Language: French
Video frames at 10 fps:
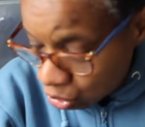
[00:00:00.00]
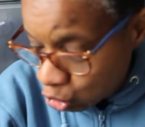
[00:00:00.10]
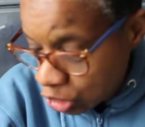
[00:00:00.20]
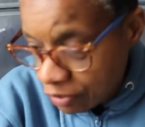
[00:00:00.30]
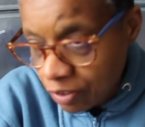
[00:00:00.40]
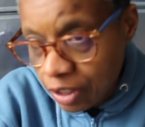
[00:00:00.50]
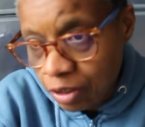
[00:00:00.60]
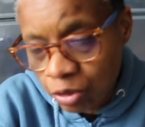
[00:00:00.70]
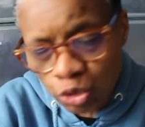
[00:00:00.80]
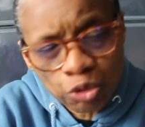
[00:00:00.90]
j'avais
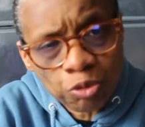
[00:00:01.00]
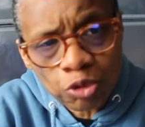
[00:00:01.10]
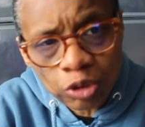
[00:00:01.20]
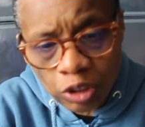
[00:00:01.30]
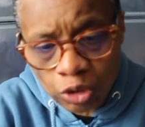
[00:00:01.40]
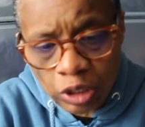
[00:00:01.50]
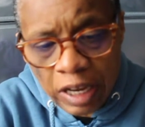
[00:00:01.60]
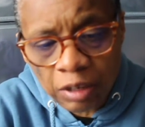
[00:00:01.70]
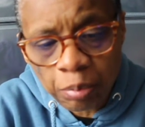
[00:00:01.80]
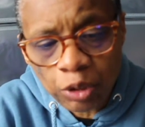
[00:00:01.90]
euh, tout le monde, quand à
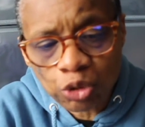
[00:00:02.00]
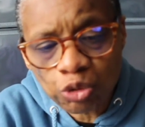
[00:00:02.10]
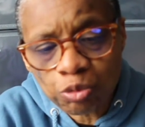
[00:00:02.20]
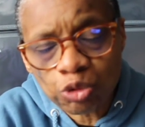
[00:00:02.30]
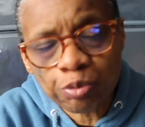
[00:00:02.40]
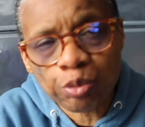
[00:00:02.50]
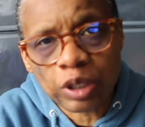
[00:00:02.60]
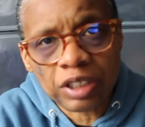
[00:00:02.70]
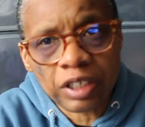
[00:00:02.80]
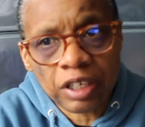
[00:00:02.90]
l'époque tout le monde
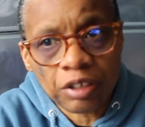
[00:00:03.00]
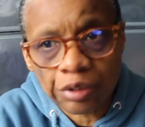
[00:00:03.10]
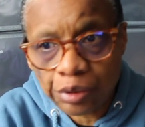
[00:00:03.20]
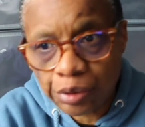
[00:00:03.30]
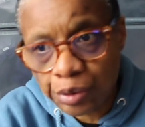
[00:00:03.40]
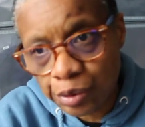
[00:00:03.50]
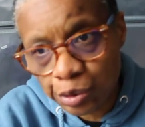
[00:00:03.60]
pointait euh,